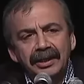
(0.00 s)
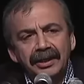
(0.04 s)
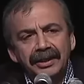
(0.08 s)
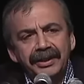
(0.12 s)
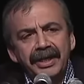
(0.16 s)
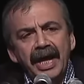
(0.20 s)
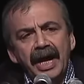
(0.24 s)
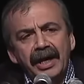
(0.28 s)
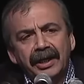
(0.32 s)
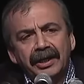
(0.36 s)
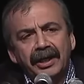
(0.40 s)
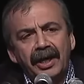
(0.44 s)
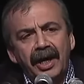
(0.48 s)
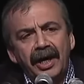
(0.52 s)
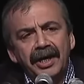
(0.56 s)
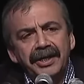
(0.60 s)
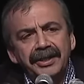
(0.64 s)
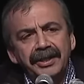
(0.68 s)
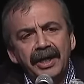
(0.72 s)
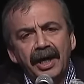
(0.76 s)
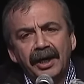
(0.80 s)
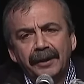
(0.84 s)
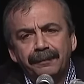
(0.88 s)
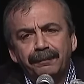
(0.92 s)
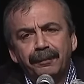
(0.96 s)
ne
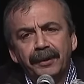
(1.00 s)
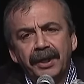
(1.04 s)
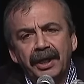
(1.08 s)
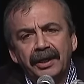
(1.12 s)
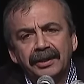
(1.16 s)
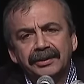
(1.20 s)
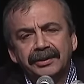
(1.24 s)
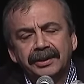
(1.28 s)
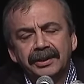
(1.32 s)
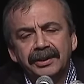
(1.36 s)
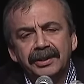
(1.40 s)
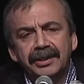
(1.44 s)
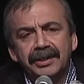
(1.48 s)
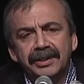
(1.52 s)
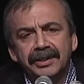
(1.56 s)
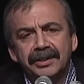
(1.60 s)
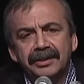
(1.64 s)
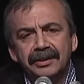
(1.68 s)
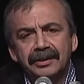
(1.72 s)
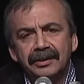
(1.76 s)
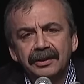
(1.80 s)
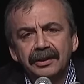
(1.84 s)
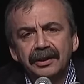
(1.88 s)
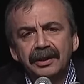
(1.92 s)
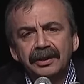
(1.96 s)
kaynak bıraktınız,
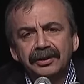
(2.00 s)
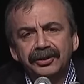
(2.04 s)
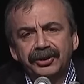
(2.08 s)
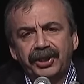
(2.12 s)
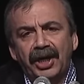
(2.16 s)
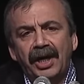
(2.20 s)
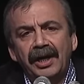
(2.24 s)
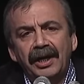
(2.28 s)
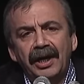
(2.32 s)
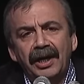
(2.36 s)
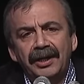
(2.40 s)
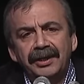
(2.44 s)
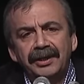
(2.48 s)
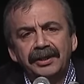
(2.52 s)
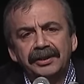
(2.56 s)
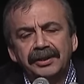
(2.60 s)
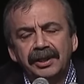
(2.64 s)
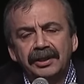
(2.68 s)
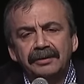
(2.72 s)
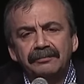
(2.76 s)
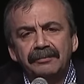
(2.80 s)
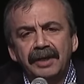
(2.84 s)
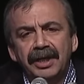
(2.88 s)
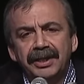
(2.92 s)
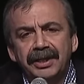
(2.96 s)
talan
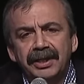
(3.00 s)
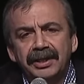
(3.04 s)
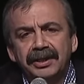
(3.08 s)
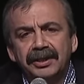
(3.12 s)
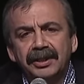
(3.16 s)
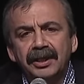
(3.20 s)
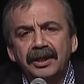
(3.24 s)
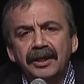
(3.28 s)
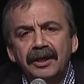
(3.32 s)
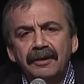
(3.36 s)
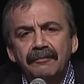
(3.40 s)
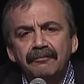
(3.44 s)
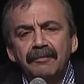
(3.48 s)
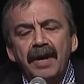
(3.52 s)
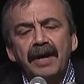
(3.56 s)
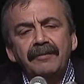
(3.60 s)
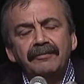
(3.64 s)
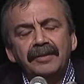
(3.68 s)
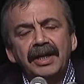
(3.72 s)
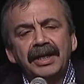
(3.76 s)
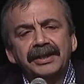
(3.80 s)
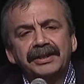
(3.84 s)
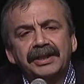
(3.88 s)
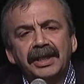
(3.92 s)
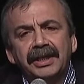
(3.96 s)
edilmedik.
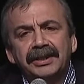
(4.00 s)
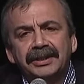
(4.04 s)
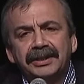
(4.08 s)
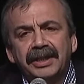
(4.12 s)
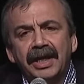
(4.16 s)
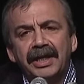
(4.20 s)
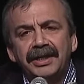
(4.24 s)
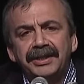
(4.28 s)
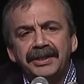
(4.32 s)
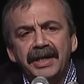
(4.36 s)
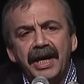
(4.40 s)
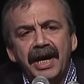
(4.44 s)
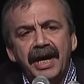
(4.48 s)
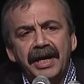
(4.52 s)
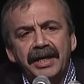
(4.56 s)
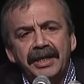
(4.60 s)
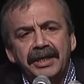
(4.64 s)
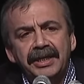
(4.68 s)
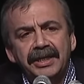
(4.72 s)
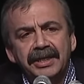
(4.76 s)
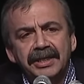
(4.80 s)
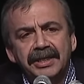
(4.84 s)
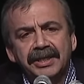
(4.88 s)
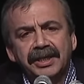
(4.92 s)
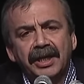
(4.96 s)
Memlekette ne
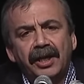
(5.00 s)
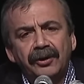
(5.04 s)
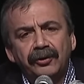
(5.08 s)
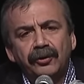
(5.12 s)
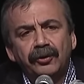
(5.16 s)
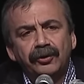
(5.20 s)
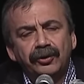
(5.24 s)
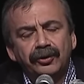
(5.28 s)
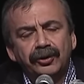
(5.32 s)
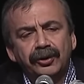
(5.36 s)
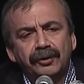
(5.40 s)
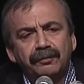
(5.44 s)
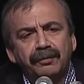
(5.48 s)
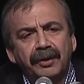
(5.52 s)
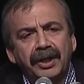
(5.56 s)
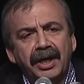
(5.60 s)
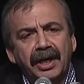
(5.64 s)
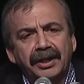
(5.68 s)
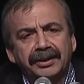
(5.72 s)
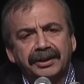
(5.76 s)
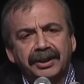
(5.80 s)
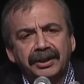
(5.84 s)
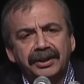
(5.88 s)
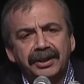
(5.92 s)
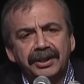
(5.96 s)
insan onuru
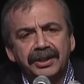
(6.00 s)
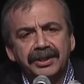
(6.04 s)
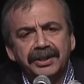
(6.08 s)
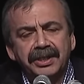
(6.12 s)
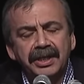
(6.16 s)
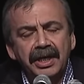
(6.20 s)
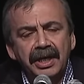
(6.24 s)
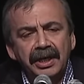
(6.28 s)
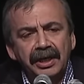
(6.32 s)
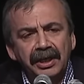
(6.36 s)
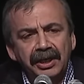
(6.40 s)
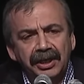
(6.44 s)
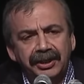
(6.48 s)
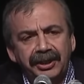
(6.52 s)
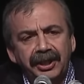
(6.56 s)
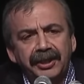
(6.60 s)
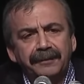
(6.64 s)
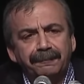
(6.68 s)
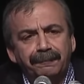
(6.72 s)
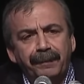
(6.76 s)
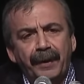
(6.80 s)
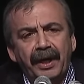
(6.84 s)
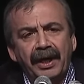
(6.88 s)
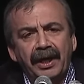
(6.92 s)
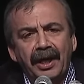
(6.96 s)
bıraktınız,
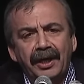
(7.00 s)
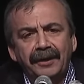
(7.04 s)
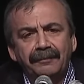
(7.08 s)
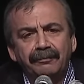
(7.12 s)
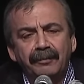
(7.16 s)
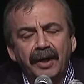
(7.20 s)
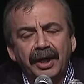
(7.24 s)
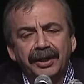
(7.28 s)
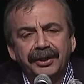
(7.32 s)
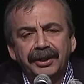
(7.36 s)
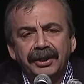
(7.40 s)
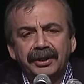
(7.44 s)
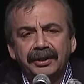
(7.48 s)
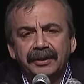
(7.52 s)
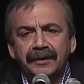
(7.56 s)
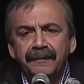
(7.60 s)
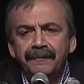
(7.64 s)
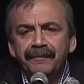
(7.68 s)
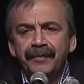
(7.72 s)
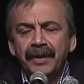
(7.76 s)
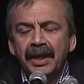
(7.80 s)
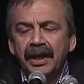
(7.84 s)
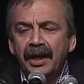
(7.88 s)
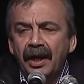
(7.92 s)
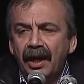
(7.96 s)
hırpalanmadık.
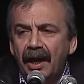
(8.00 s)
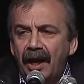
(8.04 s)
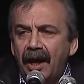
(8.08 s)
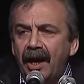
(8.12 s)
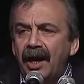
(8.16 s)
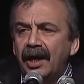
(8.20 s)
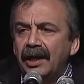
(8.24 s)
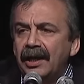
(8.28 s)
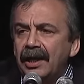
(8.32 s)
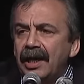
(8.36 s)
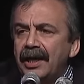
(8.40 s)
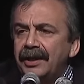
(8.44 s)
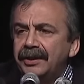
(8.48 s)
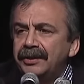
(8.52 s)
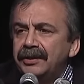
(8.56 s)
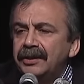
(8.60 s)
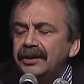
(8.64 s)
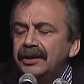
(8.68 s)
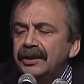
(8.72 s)
Halen